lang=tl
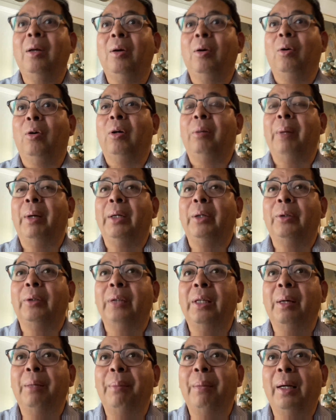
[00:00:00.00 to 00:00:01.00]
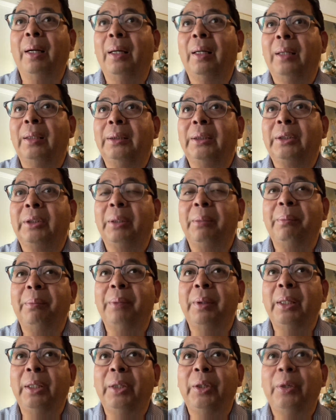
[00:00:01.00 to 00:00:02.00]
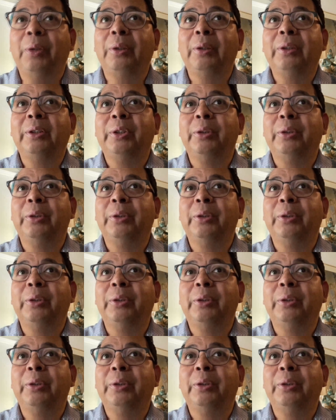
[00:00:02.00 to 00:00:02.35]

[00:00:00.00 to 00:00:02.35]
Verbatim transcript: or manood ng mga stream videos